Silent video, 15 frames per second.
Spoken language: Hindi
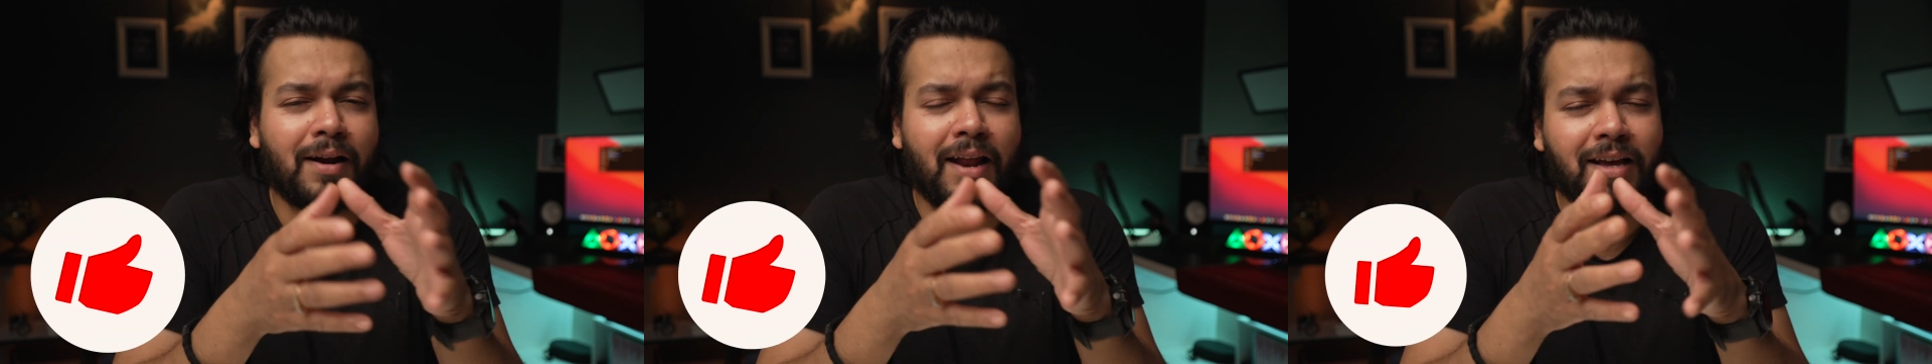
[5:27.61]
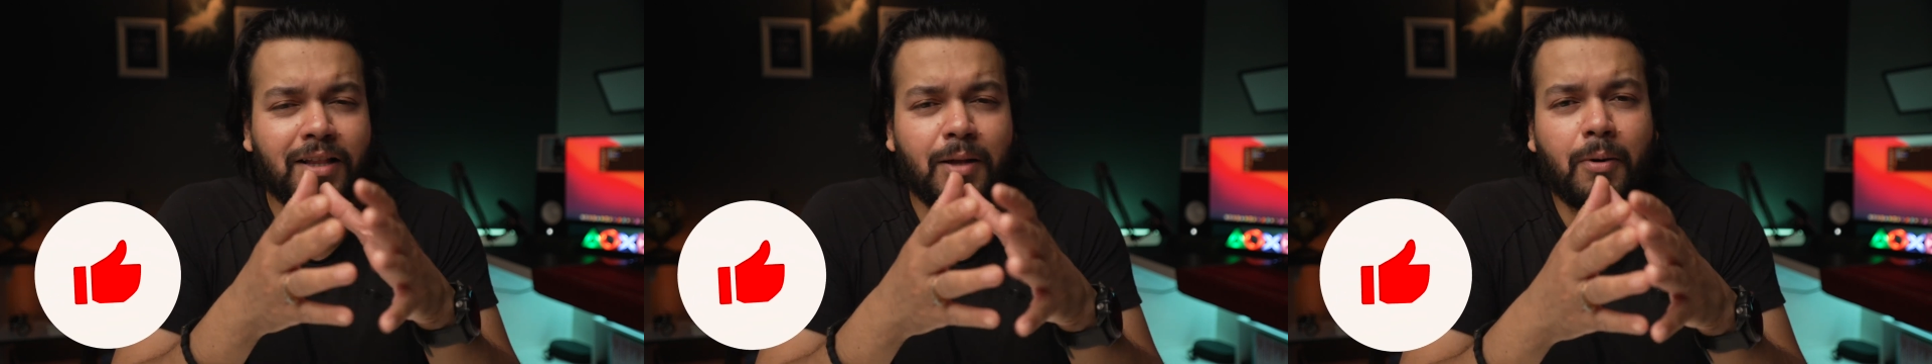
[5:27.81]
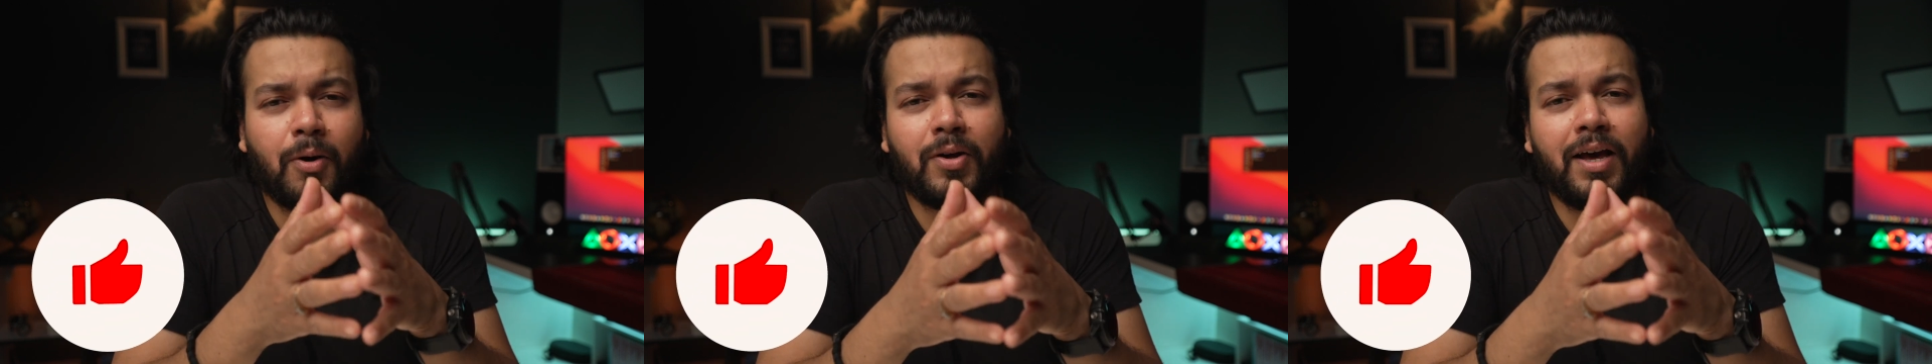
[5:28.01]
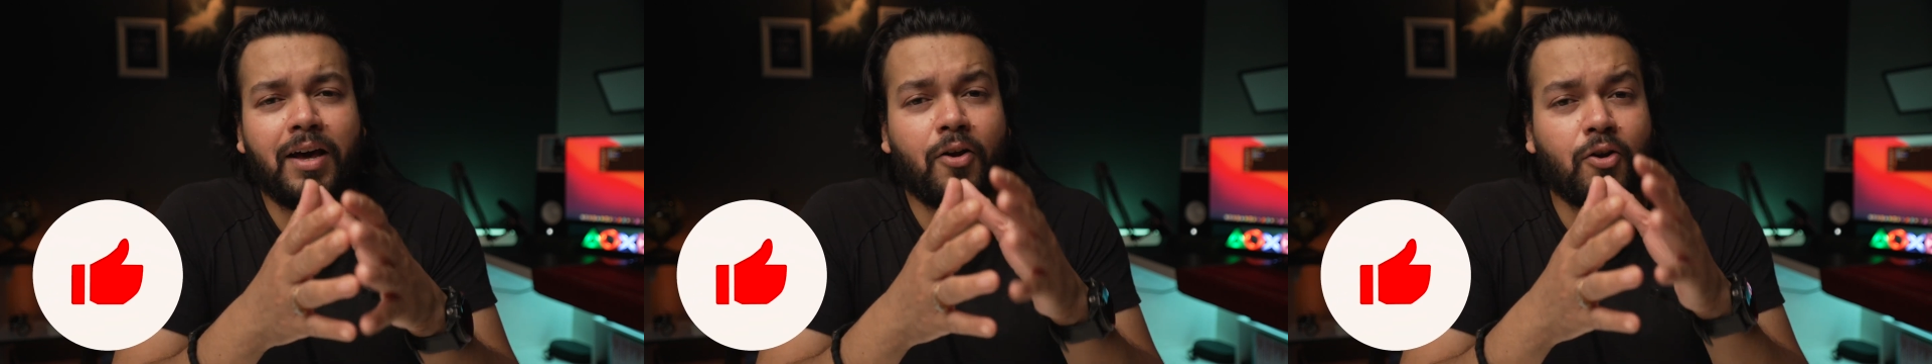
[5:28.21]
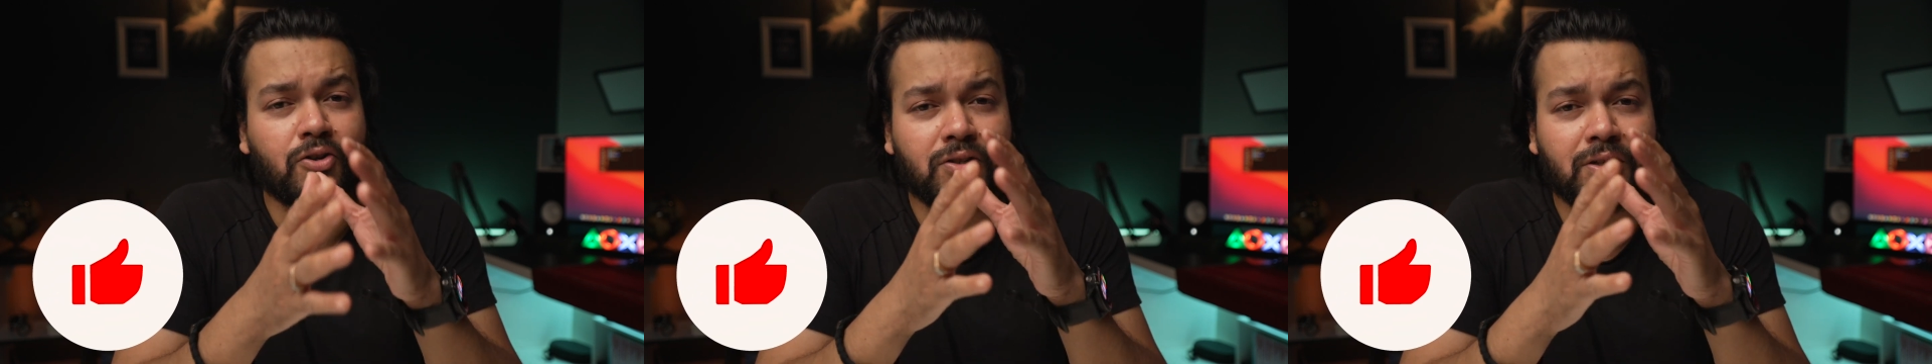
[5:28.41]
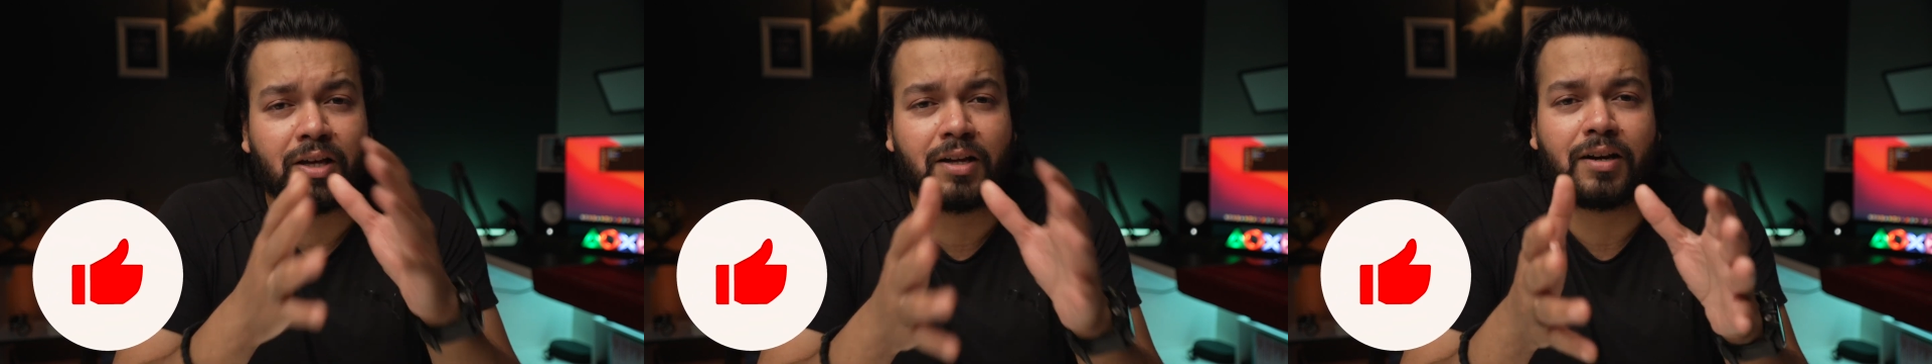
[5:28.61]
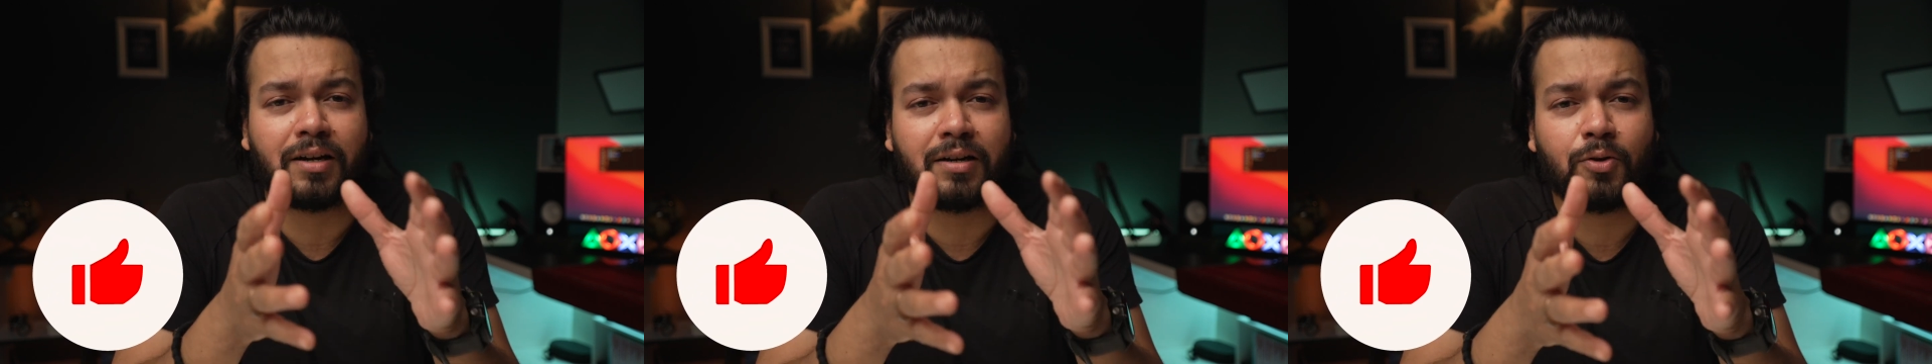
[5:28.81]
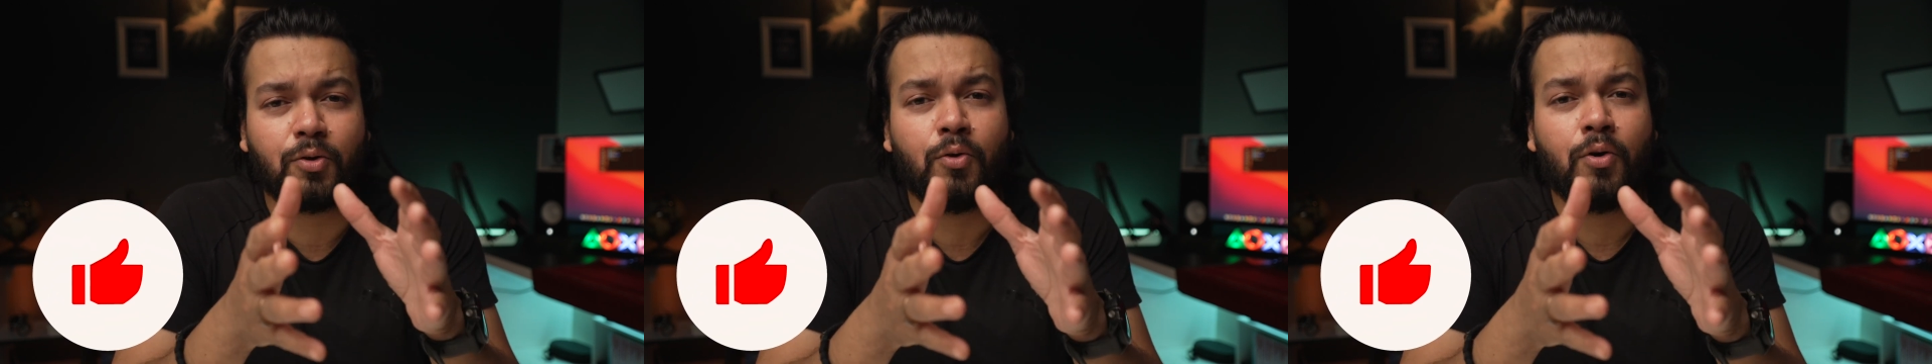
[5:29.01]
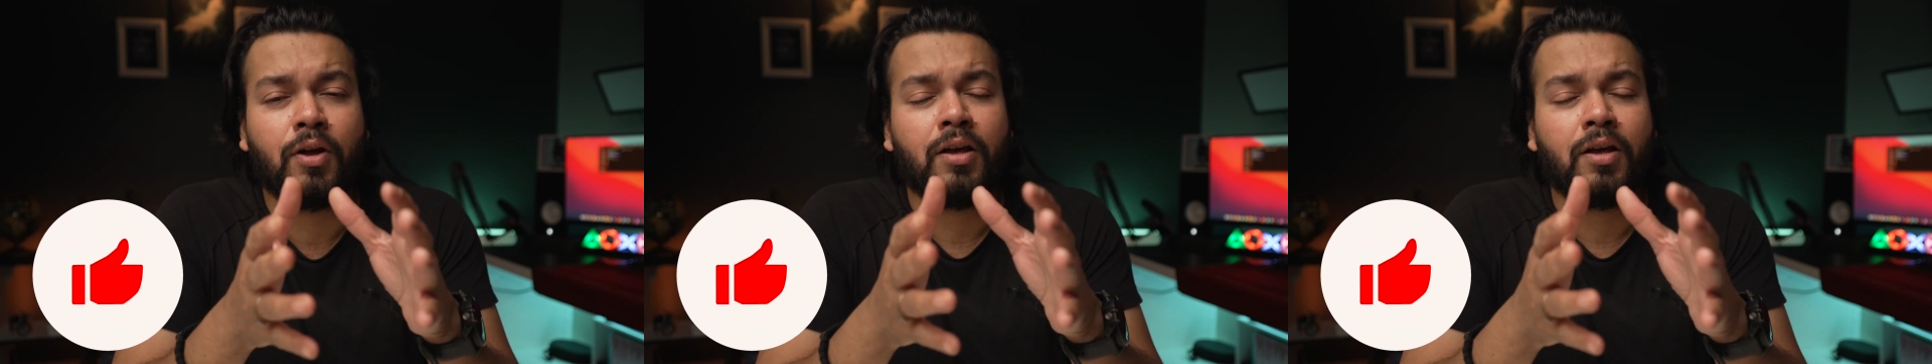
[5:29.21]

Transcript: लाइक दबाओ यार और शेयर कर दो